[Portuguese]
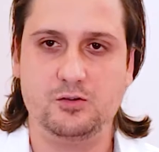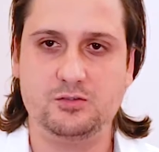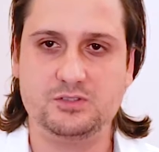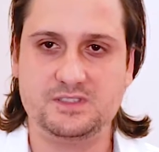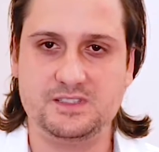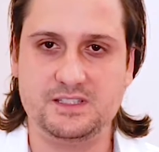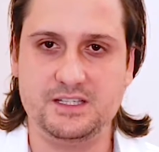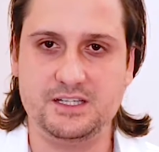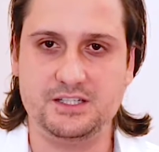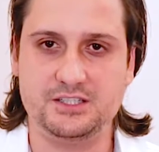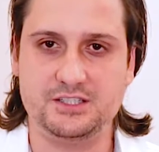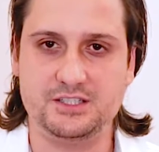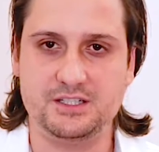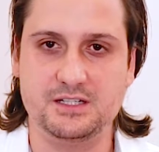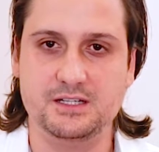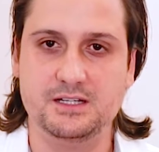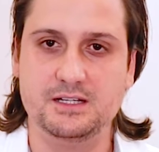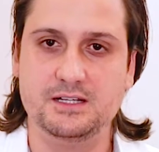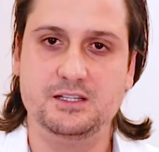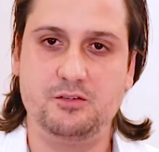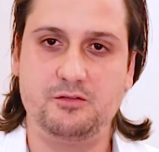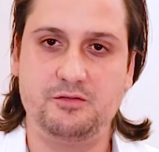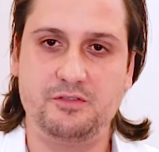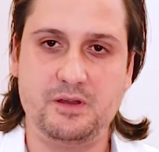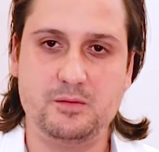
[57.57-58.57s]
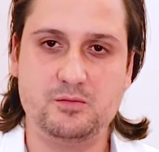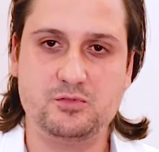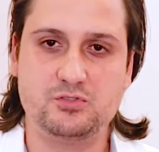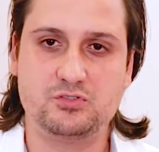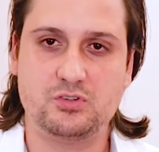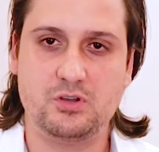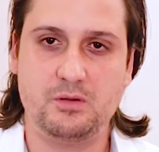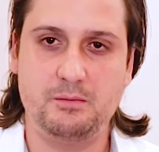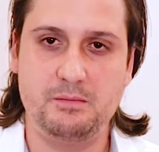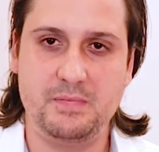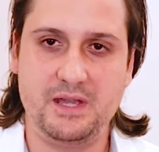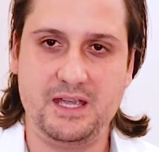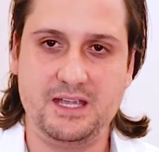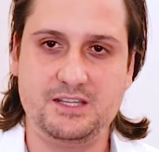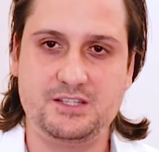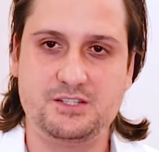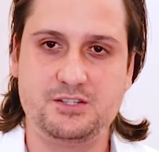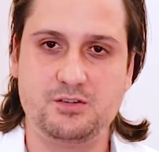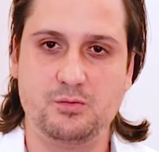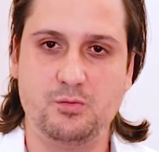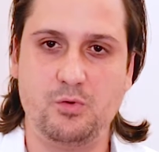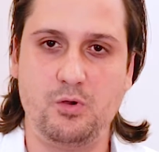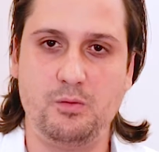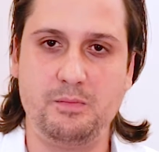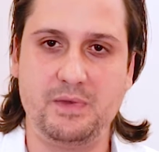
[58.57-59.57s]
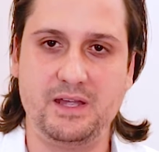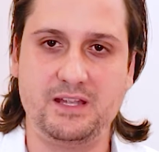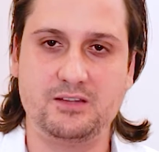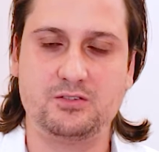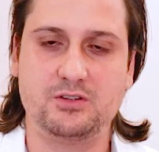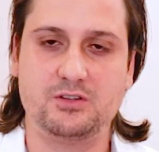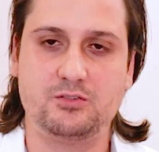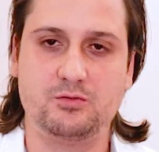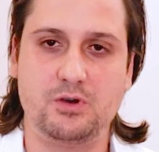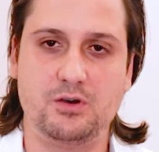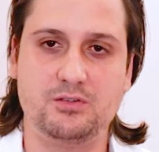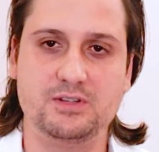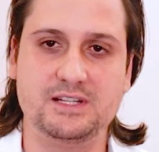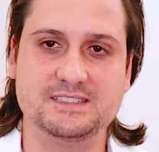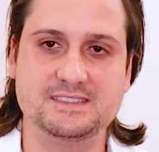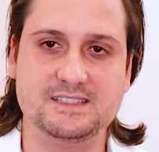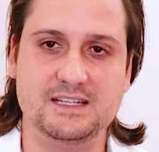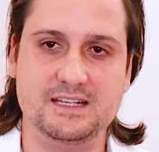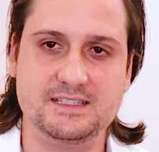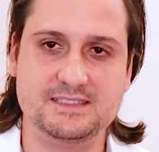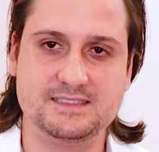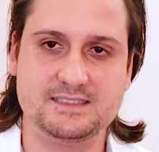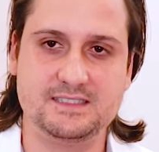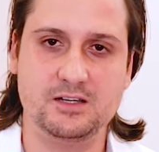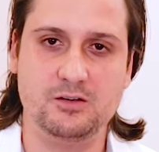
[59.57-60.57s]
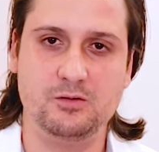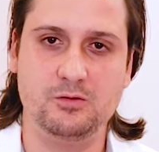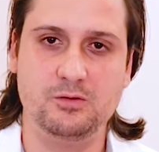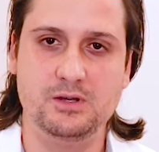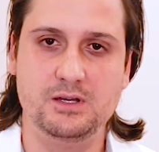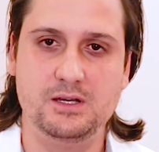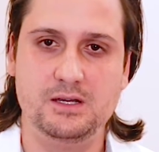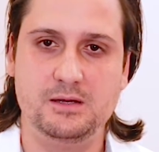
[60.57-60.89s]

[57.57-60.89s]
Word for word: Ou seja, não vemos somente o momento atual da seleção,